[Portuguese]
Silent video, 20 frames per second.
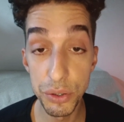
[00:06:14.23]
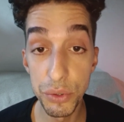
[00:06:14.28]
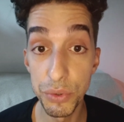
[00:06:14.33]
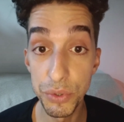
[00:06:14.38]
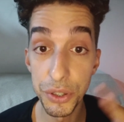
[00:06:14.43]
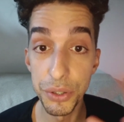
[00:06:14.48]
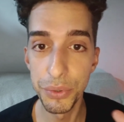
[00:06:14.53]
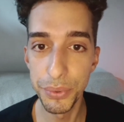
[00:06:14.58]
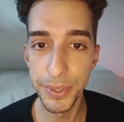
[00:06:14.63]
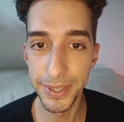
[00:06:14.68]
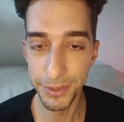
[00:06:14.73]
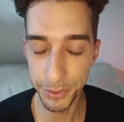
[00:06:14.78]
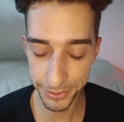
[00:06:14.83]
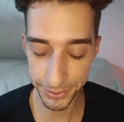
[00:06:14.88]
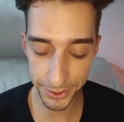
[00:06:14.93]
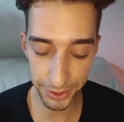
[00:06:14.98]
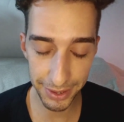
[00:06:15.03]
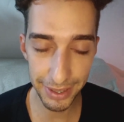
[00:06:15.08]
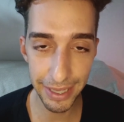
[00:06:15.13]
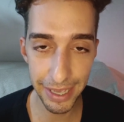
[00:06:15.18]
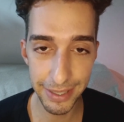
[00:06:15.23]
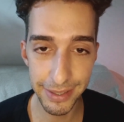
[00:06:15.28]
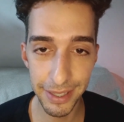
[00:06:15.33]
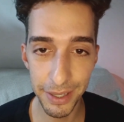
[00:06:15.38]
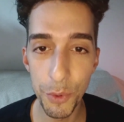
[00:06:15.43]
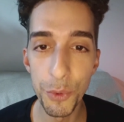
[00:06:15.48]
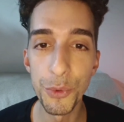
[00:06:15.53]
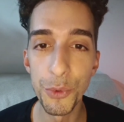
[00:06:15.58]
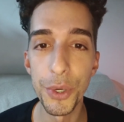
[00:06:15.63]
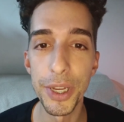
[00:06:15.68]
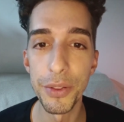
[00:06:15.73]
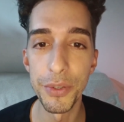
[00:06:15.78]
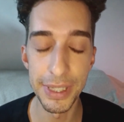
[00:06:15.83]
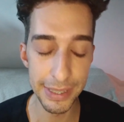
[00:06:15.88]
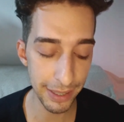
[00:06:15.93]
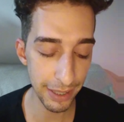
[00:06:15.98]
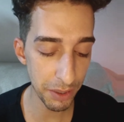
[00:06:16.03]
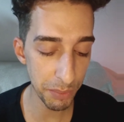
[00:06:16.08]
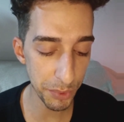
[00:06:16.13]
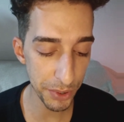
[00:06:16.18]
dito isso, de que essa cultura
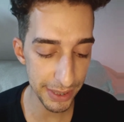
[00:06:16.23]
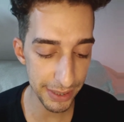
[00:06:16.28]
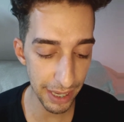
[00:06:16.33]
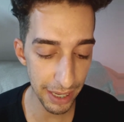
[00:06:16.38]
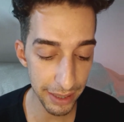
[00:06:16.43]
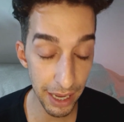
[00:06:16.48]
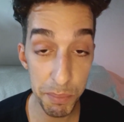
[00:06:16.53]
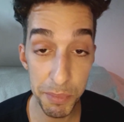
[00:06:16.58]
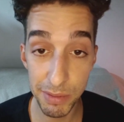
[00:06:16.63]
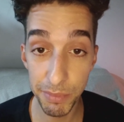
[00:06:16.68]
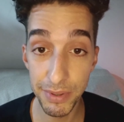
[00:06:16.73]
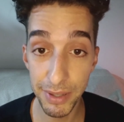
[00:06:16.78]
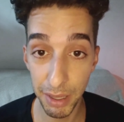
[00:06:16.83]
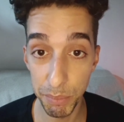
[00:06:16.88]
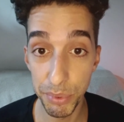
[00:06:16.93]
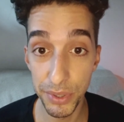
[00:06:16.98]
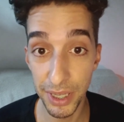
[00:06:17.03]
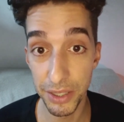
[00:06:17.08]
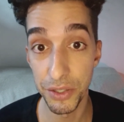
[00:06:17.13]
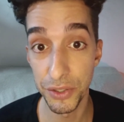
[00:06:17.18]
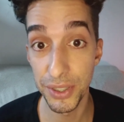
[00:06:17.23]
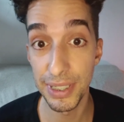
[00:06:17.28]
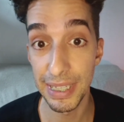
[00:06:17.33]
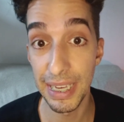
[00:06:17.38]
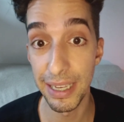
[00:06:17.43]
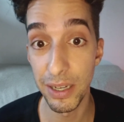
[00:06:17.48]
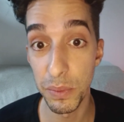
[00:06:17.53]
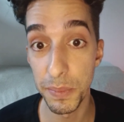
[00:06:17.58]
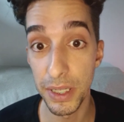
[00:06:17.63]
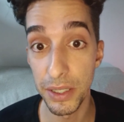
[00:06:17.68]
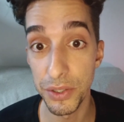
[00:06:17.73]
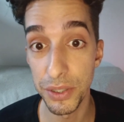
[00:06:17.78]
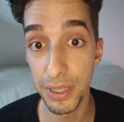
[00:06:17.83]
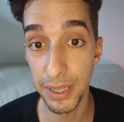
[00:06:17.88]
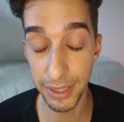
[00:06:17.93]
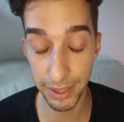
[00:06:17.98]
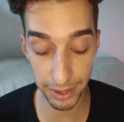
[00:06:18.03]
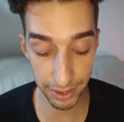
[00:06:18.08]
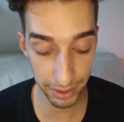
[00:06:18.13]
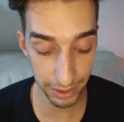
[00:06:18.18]
hedonista é demonizada, ao mesmo tempo que a gente quer realmente
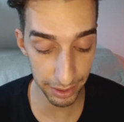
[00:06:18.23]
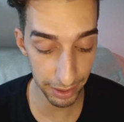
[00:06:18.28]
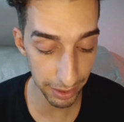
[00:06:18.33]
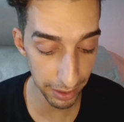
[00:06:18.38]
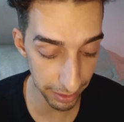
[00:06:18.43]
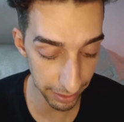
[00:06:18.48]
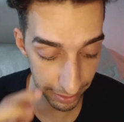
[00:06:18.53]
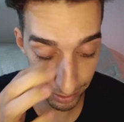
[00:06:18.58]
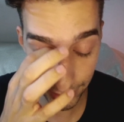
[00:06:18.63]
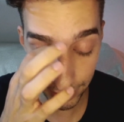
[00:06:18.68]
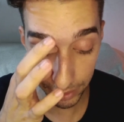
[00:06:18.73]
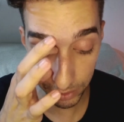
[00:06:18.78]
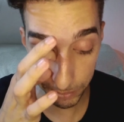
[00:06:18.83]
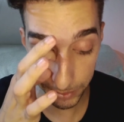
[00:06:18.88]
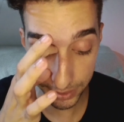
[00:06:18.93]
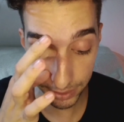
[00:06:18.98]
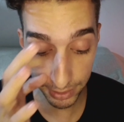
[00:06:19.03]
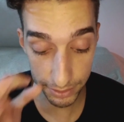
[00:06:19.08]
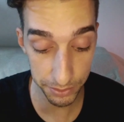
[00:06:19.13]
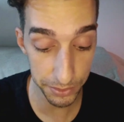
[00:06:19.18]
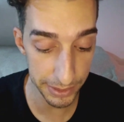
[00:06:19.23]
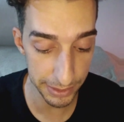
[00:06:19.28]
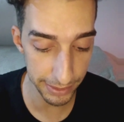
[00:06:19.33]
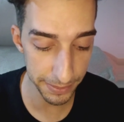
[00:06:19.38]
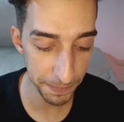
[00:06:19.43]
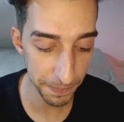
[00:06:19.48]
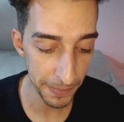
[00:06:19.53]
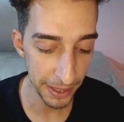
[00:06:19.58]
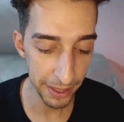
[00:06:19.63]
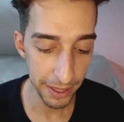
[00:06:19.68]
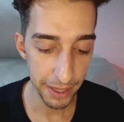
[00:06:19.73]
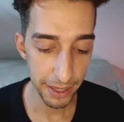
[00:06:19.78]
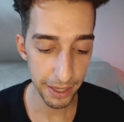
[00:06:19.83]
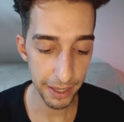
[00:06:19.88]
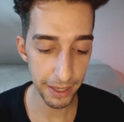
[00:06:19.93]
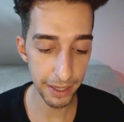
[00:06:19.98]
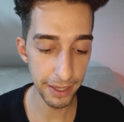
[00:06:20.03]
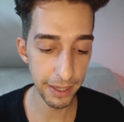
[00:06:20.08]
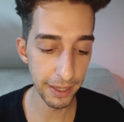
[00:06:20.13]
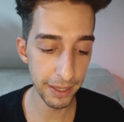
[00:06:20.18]
é, é, é ter o prazer nas coisas,
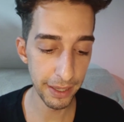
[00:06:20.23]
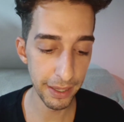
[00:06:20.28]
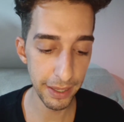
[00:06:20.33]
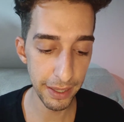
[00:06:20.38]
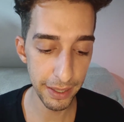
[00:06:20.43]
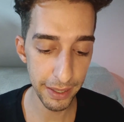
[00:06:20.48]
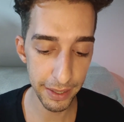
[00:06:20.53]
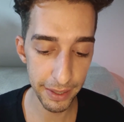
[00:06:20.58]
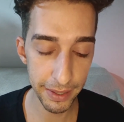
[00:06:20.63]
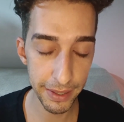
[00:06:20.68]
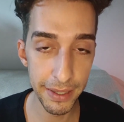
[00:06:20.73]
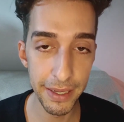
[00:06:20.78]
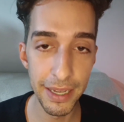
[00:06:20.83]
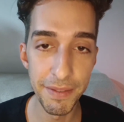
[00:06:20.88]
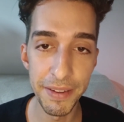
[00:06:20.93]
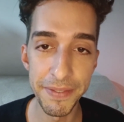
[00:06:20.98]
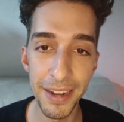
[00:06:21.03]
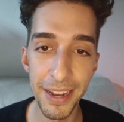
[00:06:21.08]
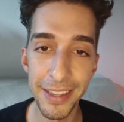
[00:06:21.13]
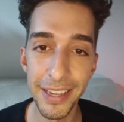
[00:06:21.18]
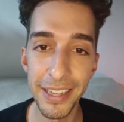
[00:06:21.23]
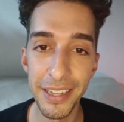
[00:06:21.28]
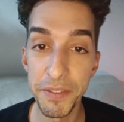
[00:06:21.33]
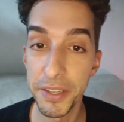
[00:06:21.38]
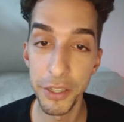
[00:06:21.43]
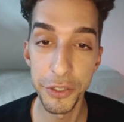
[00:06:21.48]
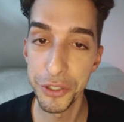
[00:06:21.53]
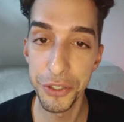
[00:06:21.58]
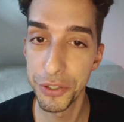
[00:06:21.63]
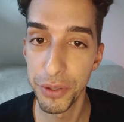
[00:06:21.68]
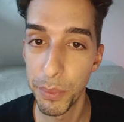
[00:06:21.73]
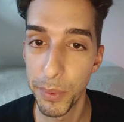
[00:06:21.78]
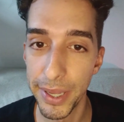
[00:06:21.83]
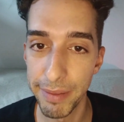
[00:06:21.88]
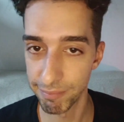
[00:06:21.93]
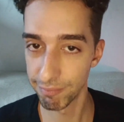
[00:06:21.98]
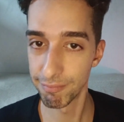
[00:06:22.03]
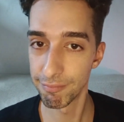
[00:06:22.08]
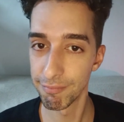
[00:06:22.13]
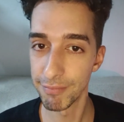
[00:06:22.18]
é, ele vai falar que na verdade a gente não
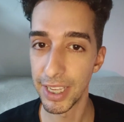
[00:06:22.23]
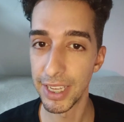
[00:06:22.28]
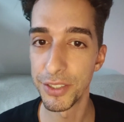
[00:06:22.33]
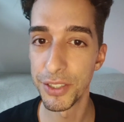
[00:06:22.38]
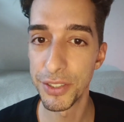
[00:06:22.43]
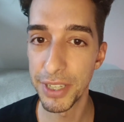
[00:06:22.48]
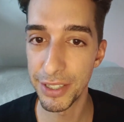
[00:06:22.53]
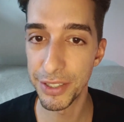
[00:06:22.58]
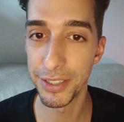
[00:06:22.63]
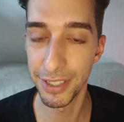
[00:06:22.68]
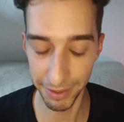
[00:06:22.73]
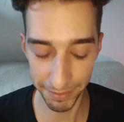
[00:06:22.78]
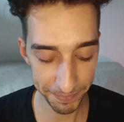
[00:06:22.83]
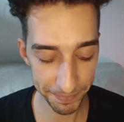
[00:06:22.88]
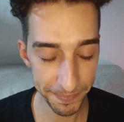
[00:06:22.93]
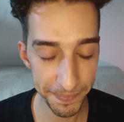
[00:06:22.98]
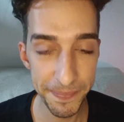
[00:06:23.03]
é. Né? A gente acha que